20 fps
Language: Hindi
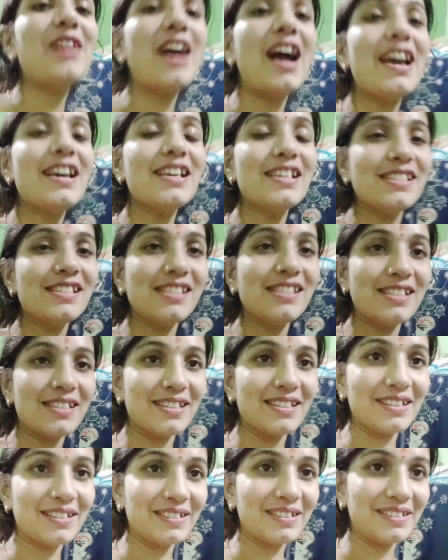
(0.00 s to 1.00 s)
गाइस
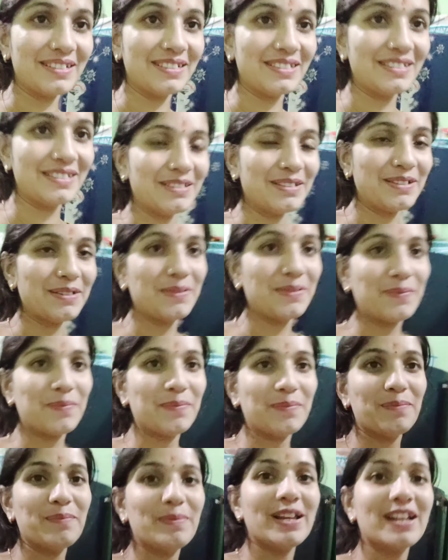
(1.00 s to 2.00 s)

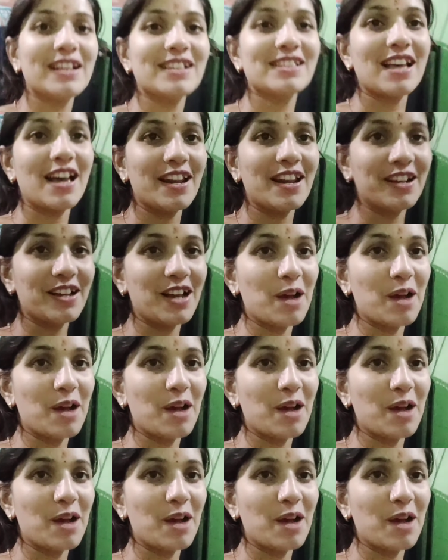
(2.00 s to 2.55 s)
मेरे सारे